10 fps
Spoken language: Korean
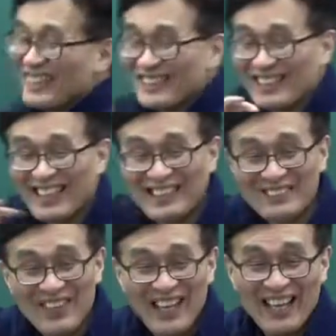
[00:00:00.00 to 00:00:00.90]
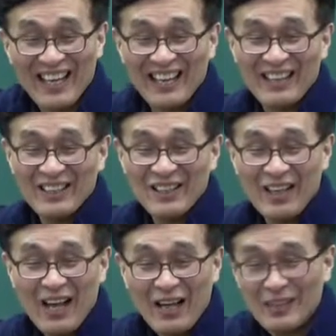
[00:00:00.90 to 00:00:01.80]
있는 거예 금액.
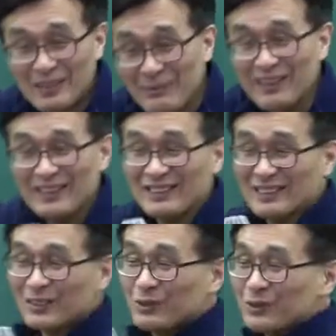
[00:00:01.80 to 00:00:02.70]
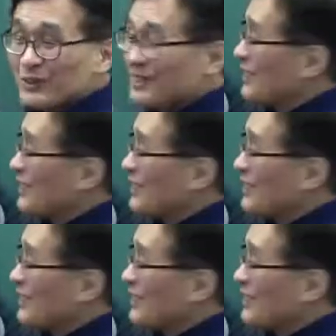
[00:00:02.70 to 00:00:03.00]
아, 금액 있는 걸 주인